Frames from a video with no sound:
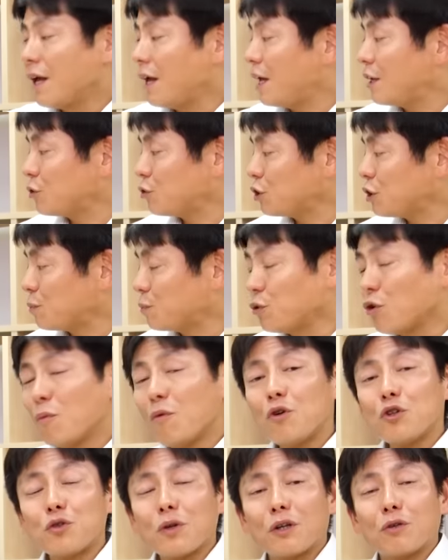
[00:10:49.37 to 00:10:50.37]
えー、そして
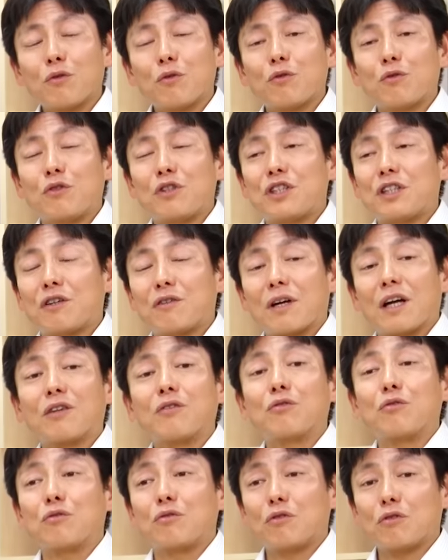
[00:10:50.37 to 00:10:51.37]
プロモーションはどういうふうにしてる
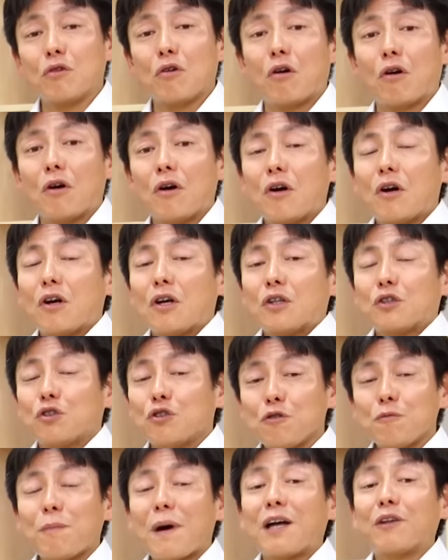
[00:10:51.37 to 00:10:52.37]
かっていうと、
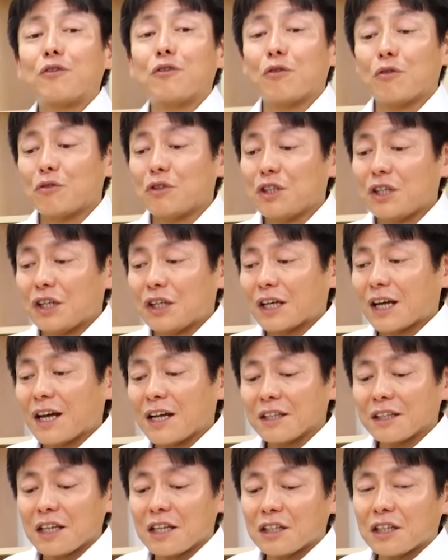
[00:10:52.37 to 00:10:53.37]
スーパーのように
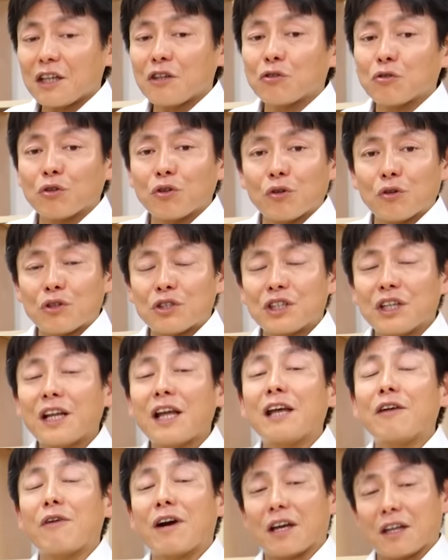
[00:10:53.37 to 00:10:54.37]
簡単に手に取れるようにして
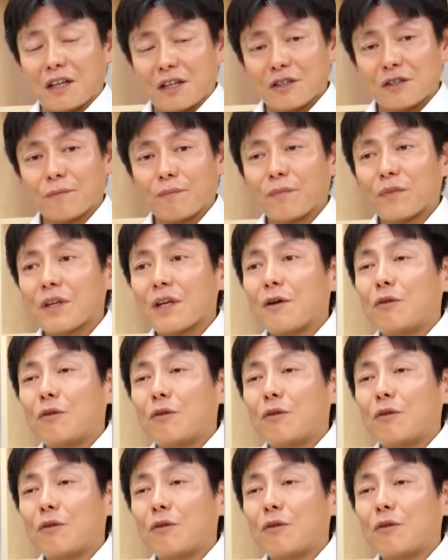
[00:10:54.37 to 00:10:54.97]
ないわけです。